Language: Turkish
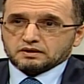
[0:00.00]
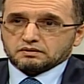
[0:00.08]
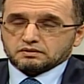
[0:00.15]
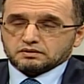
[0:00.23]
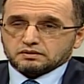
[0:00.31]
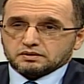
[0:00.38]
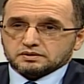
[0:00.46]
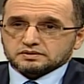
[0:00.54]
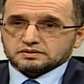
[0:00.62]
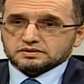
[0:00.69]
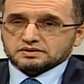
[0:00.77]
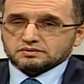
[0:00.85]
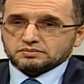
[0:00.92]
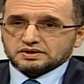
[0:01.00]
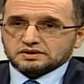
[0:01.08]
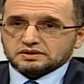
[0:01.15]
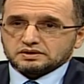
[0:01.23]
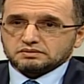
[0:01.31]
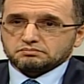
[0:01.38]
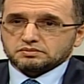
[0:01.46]
e, tabii
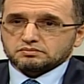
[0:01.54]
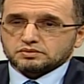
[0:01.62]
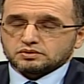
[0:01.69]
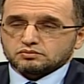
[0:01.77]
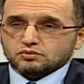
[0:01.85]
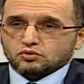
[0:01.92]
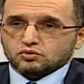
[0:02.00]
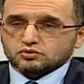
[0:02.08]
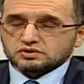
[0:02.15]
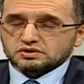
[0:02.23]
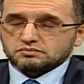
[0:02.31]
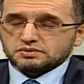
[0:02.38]
ki e, orada